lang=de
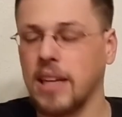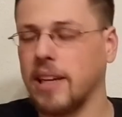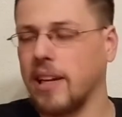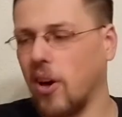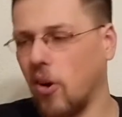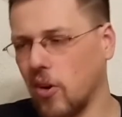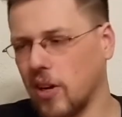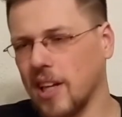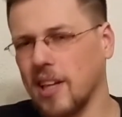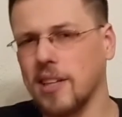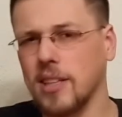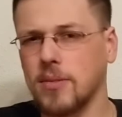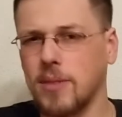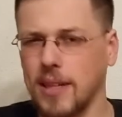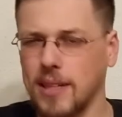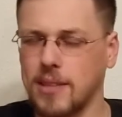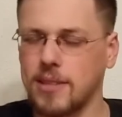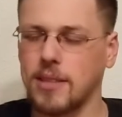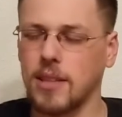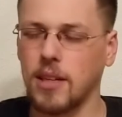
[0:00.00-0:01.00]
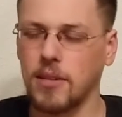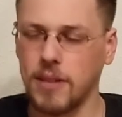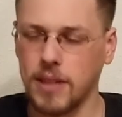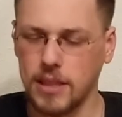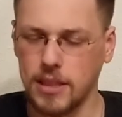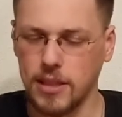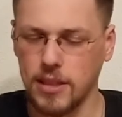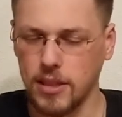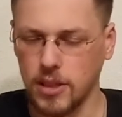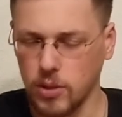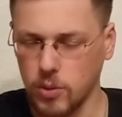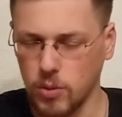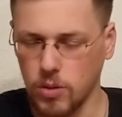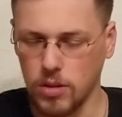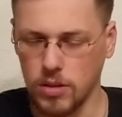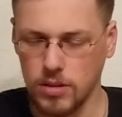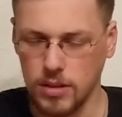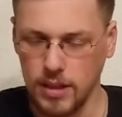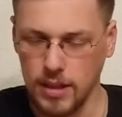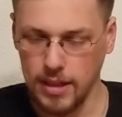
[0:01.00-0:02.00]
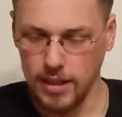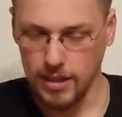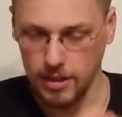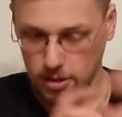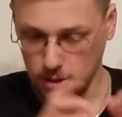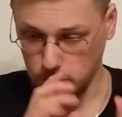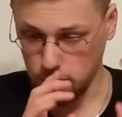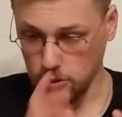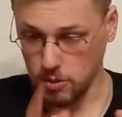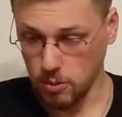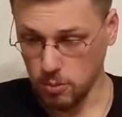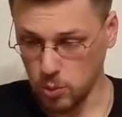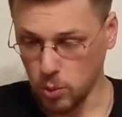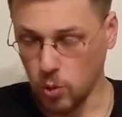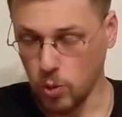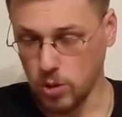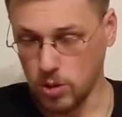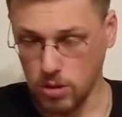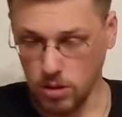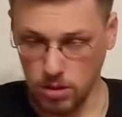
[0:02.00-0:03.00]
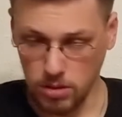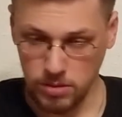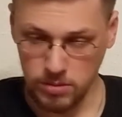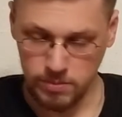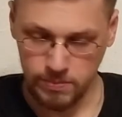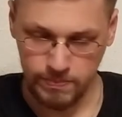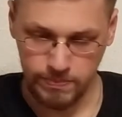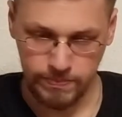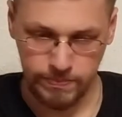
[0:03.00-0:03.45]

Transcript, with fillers: Ja, okay, es war jetzt sehr weit hergeholt. Erstmal kommt Ostern,